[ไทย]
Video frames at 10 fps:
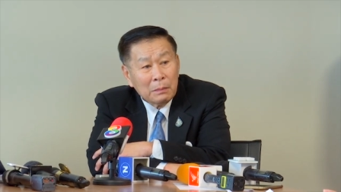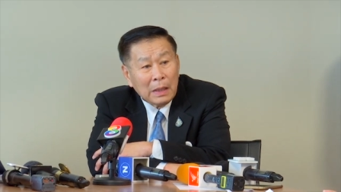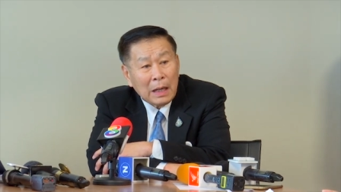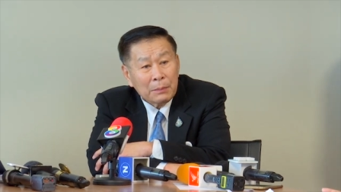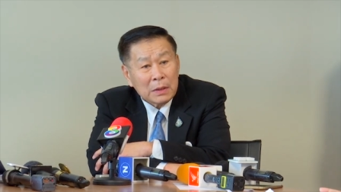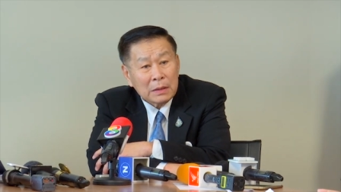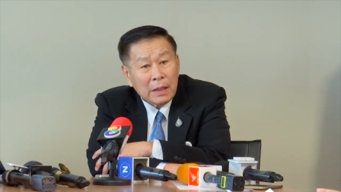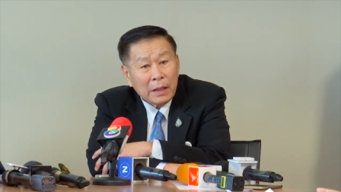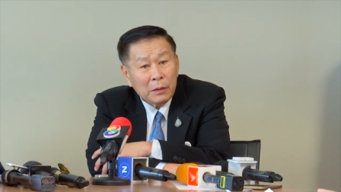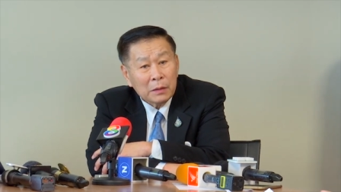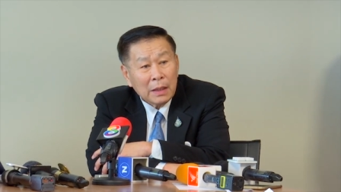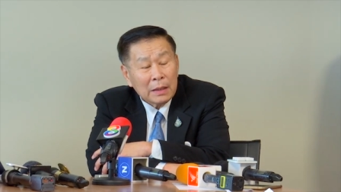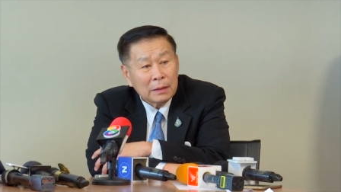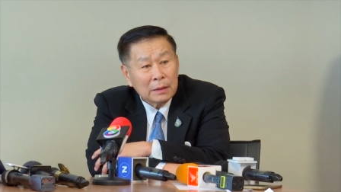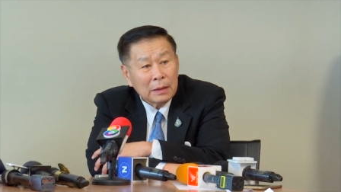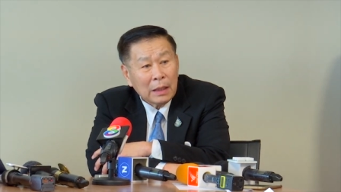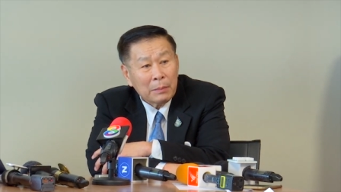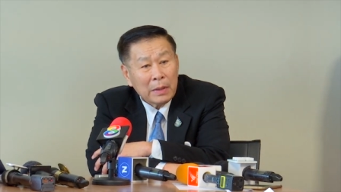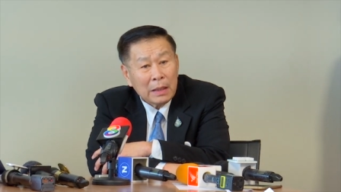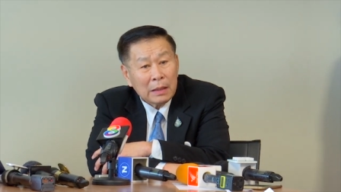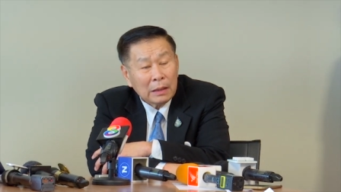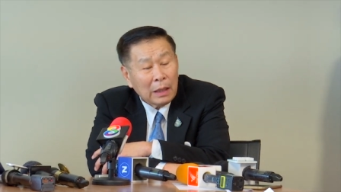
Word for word: บังคับจิตใจของท่านนะฮะไม่ได้